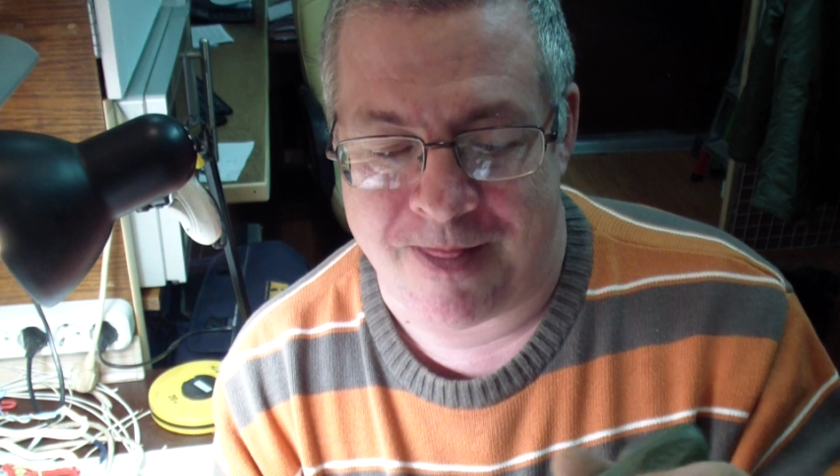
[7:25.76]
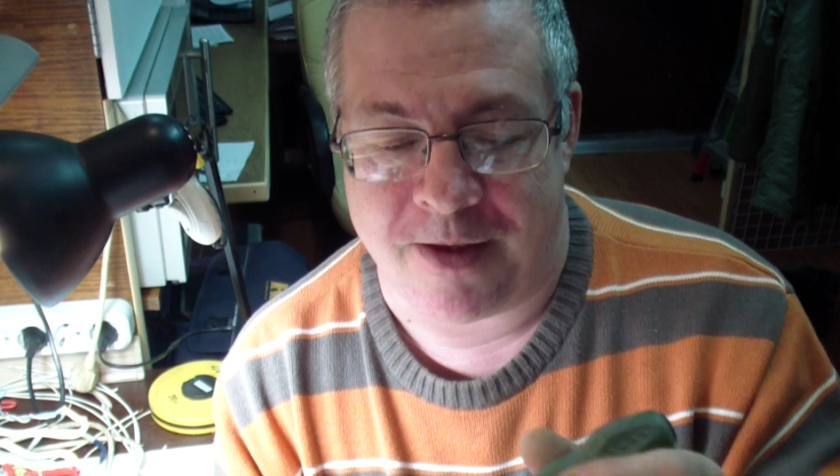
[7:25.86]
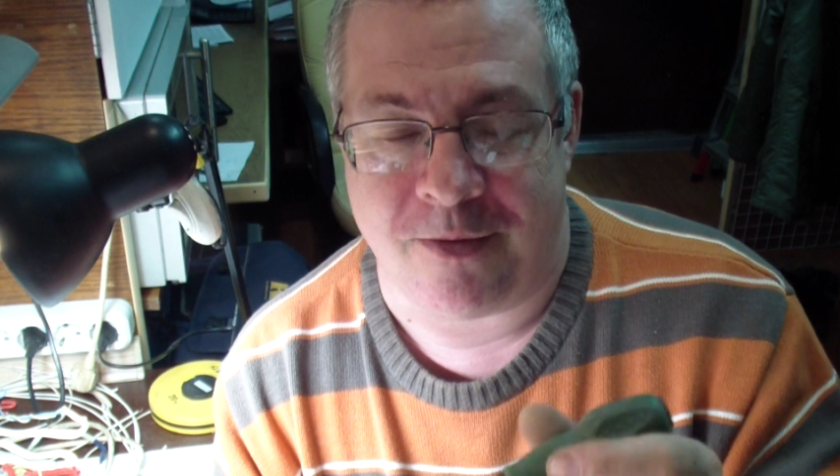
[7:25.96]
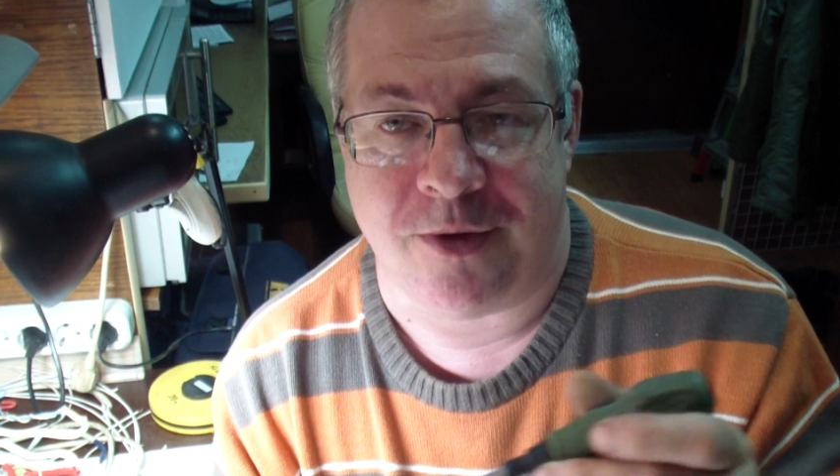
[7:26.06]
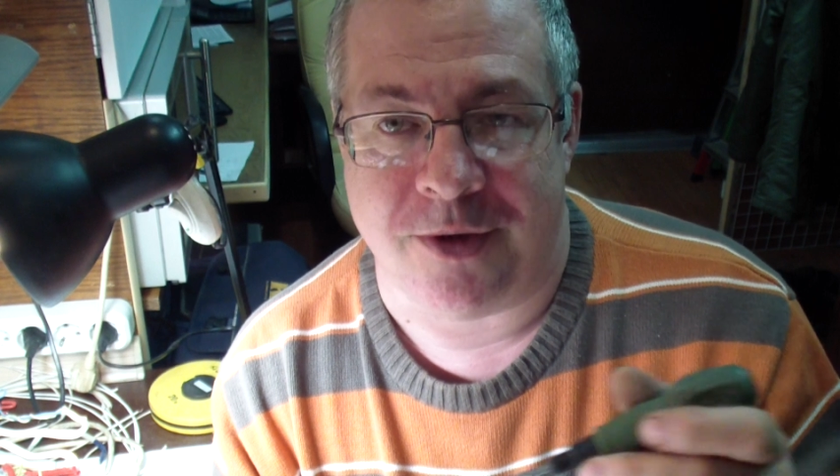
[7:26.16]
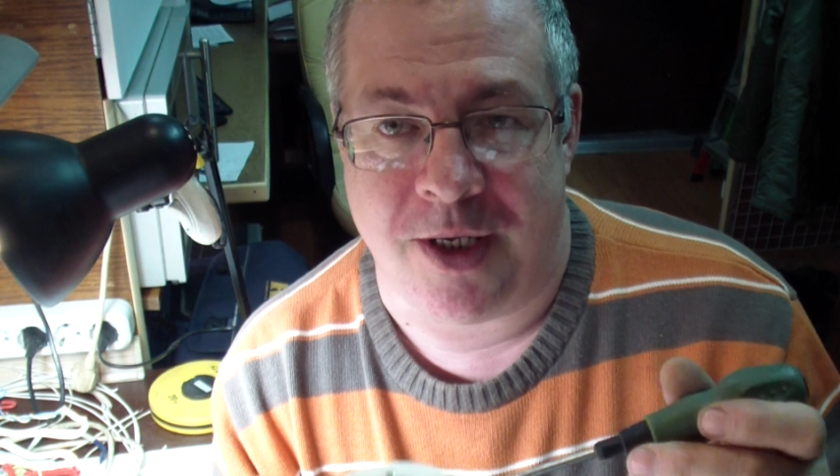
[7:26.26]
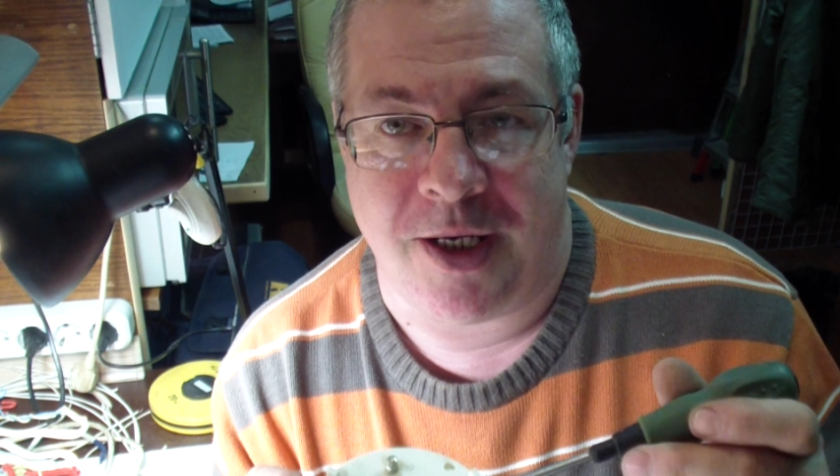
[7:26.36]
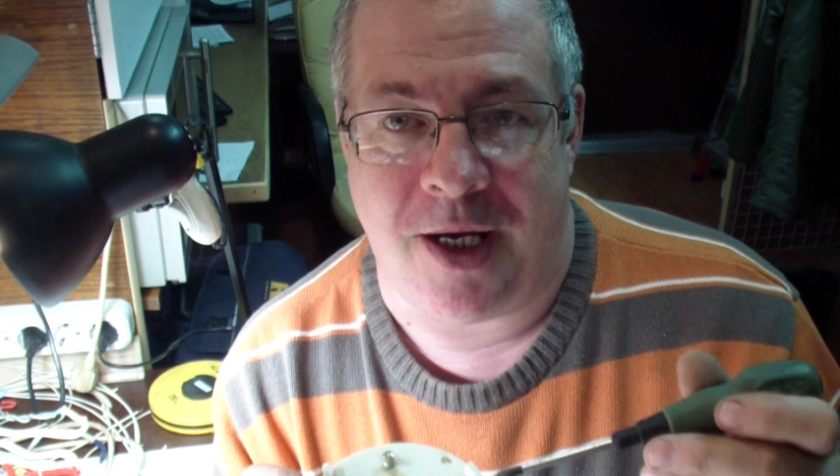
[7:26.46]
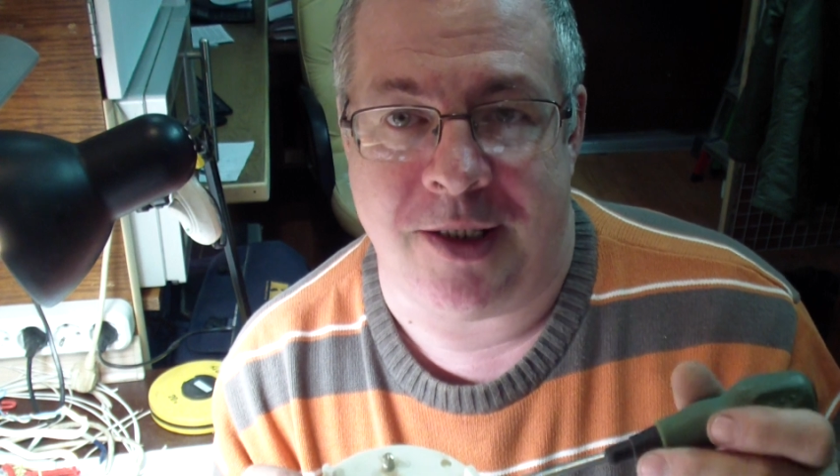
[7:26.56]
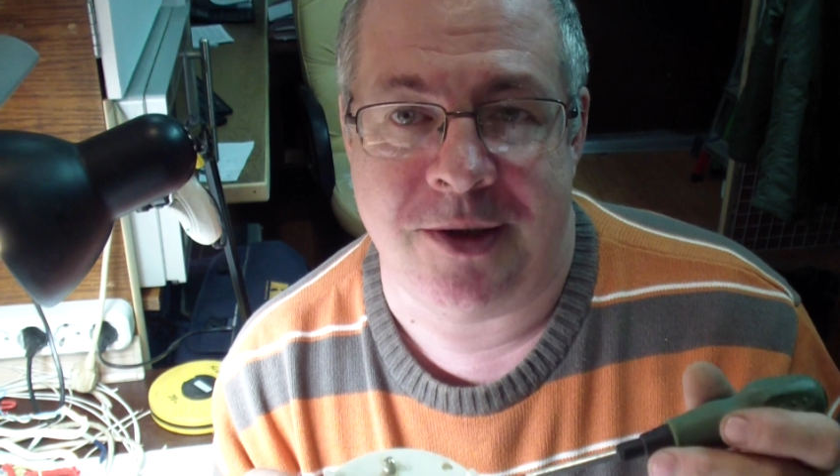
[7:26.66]
вот.
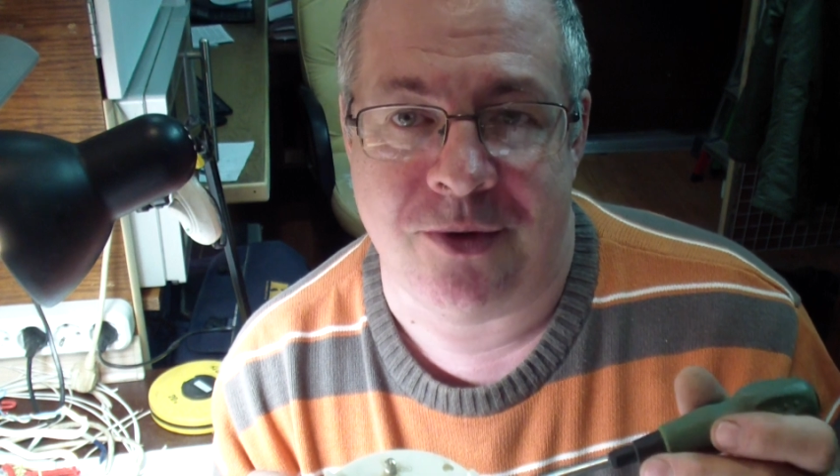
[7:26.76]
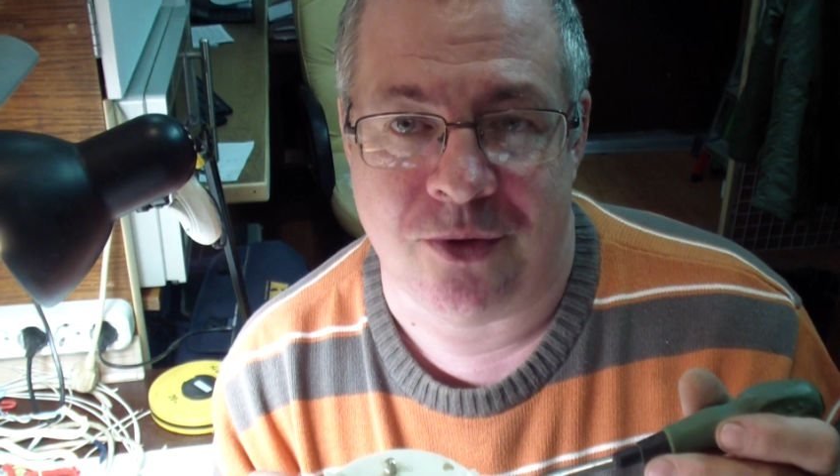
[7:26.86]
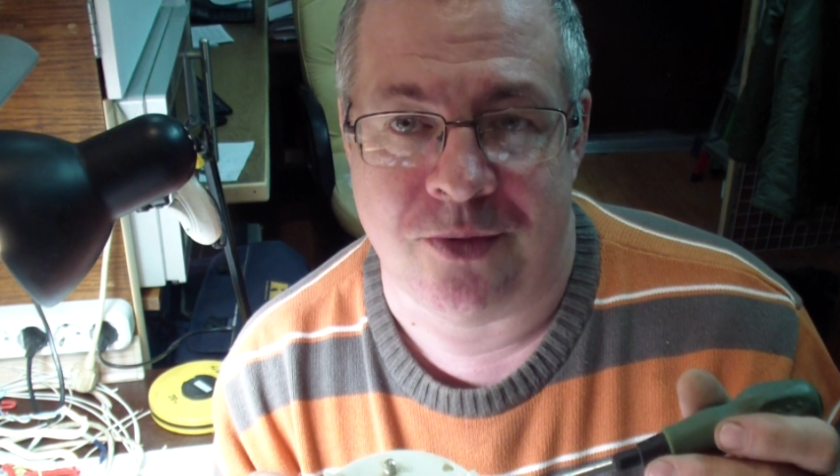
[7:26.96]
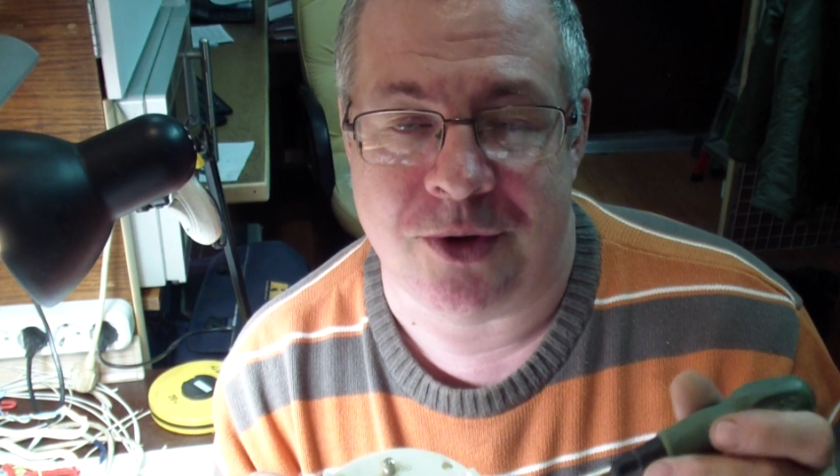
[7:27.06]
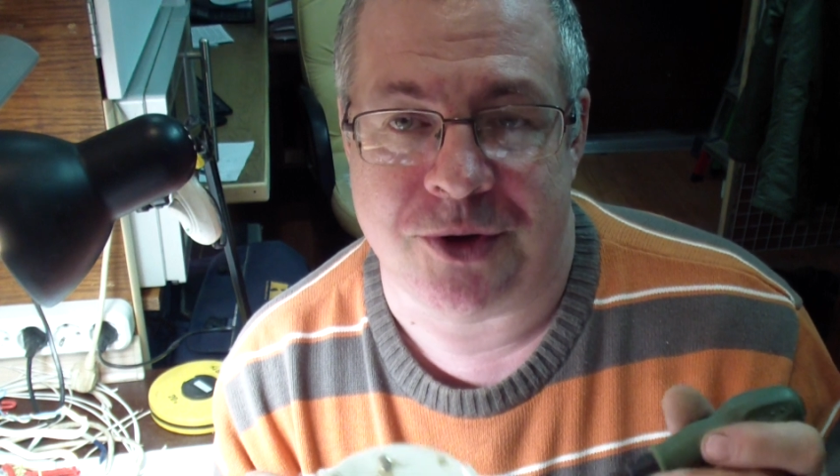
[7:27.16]
Они думают,